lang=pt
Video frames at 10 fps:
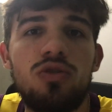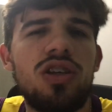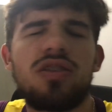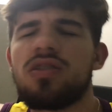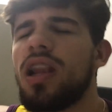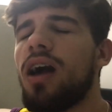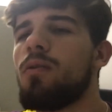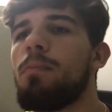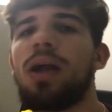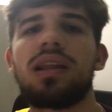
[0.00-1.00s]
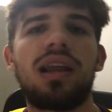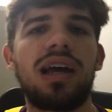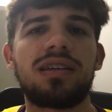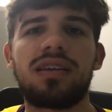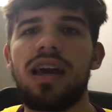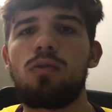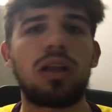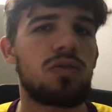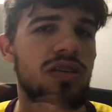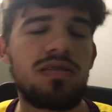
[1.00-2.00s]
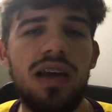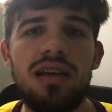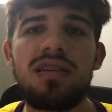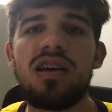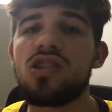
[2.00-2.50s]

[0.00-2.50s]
Ou seja, sei lá, uma parada lá que é 400 reais,